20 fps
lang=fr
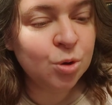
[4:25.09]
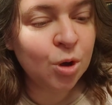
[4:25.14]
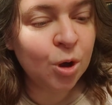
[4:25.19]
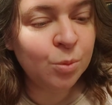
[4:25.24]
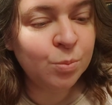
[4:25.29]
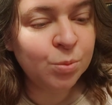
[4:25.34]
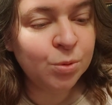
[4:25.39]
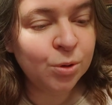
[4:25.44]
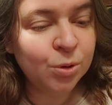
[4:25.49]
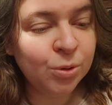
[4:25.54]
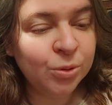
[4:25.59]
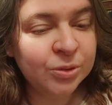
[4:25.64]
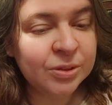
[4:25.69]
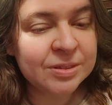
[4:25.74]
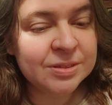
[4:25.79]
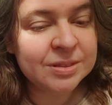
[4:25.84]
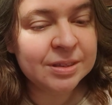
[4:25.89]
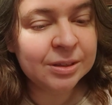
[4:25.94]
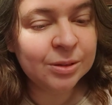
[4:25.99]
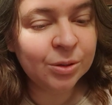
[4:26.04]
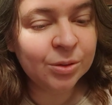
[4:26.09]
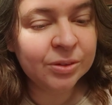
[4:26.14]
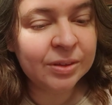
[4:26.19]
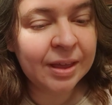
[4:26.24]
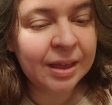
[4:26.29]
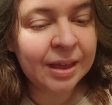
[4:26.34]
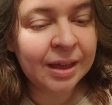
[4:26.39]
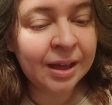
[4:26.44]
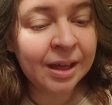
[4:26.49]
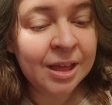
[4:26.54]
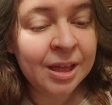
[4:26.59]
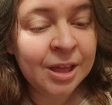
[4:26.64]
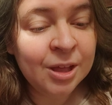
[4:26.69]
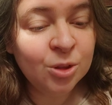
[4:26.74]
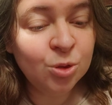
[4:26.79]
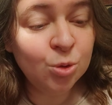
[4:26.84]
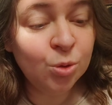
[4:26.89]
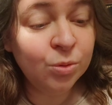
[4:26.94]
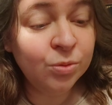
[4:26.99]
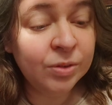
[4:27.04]
corpulentes et sédentaires,
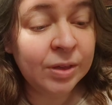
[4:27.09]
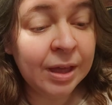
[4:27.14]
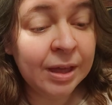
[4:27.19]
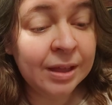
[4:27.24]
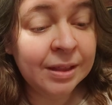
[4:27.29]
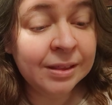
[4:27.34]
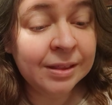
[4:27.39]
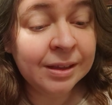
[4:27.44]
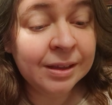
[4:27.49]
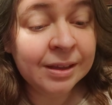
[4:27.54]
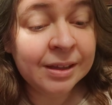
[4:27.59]
deviennent,